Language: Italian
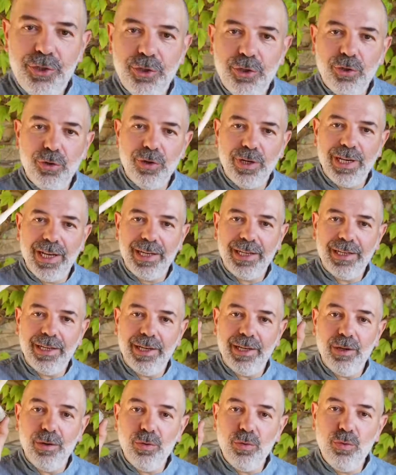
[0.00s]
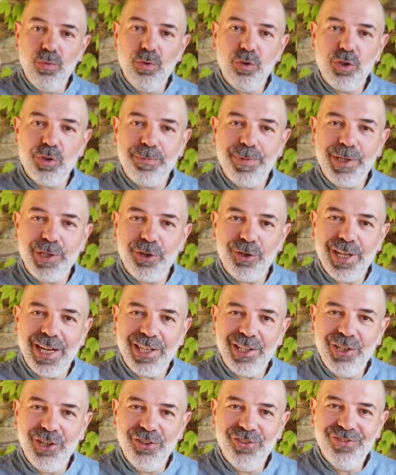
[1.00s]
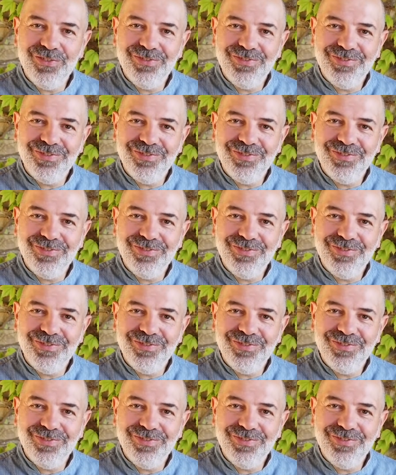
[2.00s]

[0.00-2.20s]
occorre anche uno spicchio d'aglio